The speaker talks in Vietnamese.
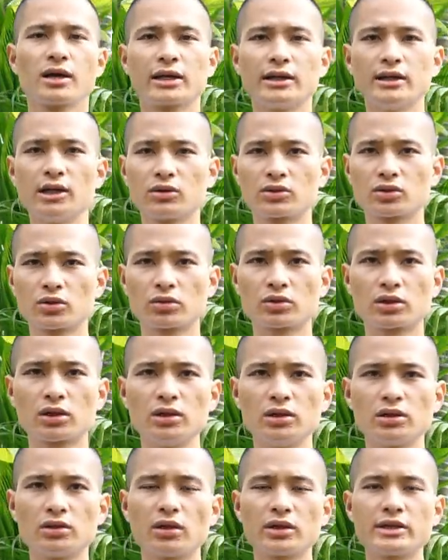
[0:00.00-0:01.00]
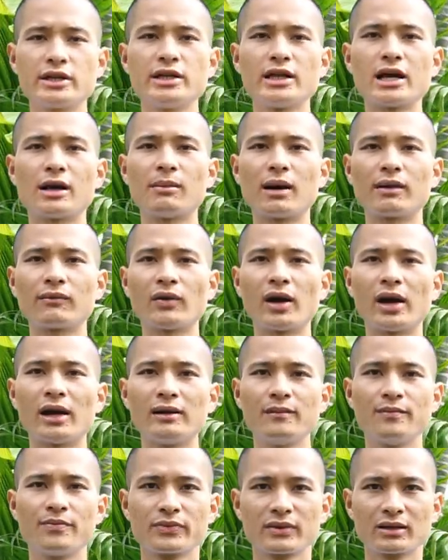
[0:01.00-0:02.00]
cái điều số 4 đó chính là bạn phải